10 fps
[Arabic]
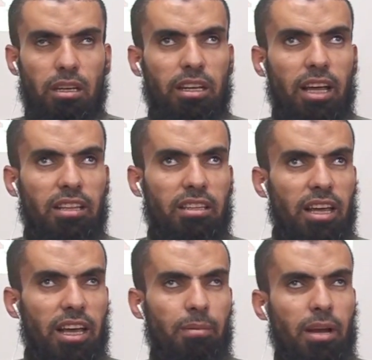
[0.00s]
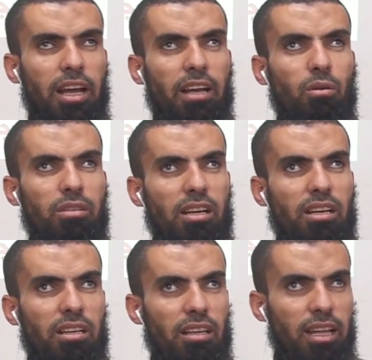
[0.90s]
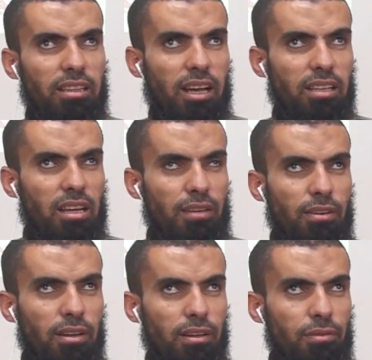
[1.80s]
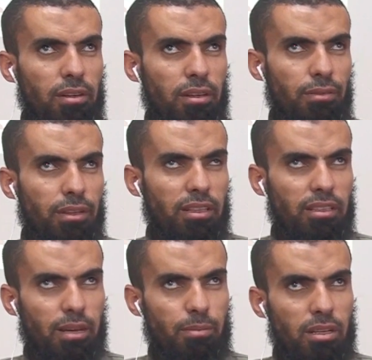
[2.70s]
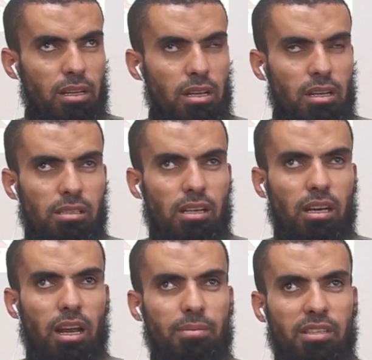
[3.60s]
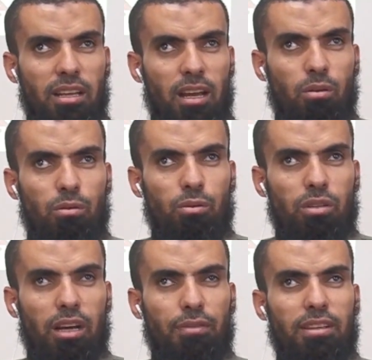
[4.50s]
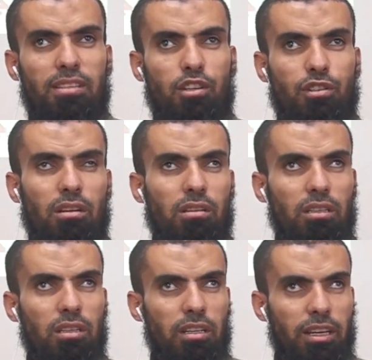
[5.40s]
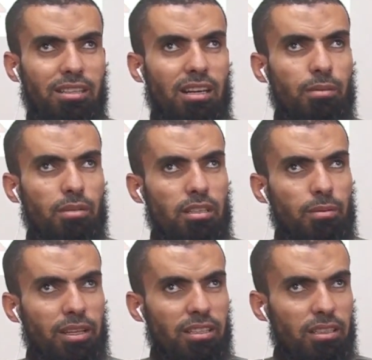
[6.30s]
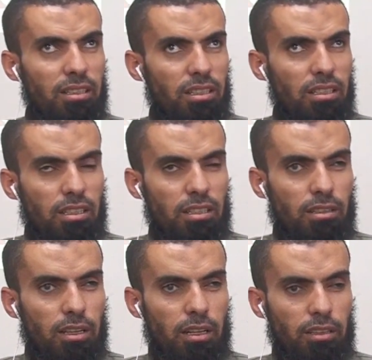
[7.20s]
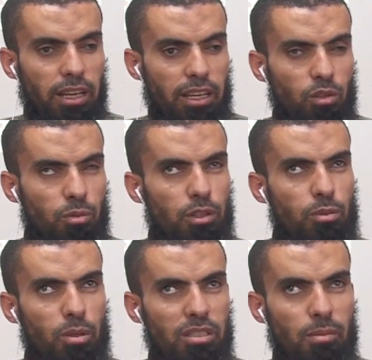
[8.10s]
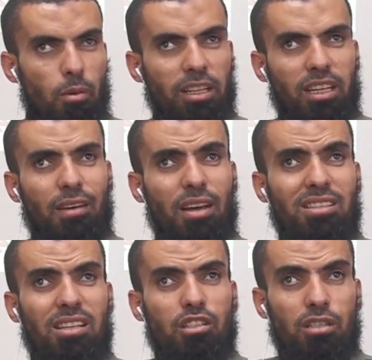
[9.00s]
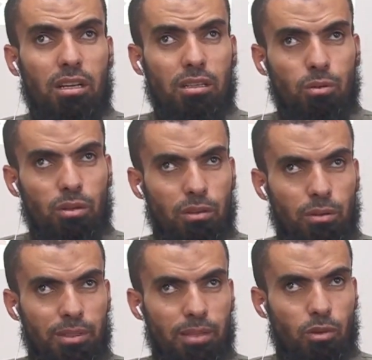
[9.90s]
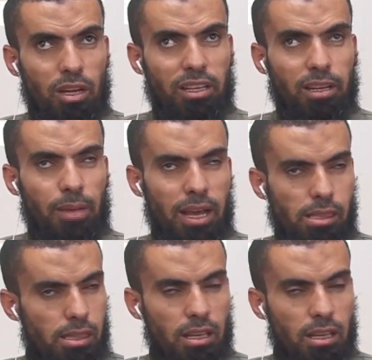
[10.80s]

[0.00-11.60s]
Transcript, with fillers: احنا عندنا يا جماعه هو ذكر ايه عند حضرتك في في, في الكتاب ذكر امثله وذكر في اثناء الشرح يعني ذكر امثله المدح تاكيده مش بالزم وبعد كده اثناء الشرح واللي بيسموه عندك البحث